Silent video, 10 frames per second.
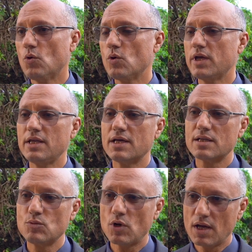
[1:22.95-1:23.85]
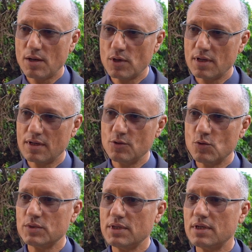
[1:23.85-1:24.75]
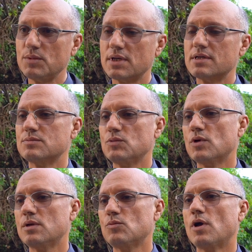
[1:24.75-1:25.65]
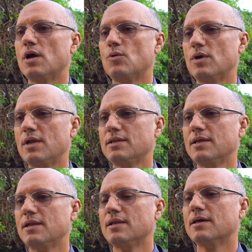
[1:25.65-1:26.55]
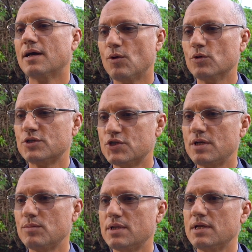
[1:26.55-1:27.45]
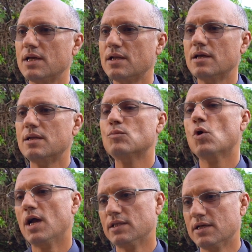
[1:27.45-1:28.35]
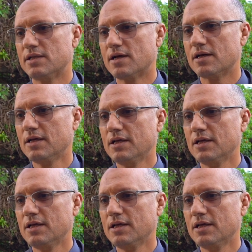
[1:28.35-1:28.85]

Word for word: وكاين هذه المحاوله اليوم ديال اللي كنسميوها المحاوله ديال او التجربه ديال المهادنه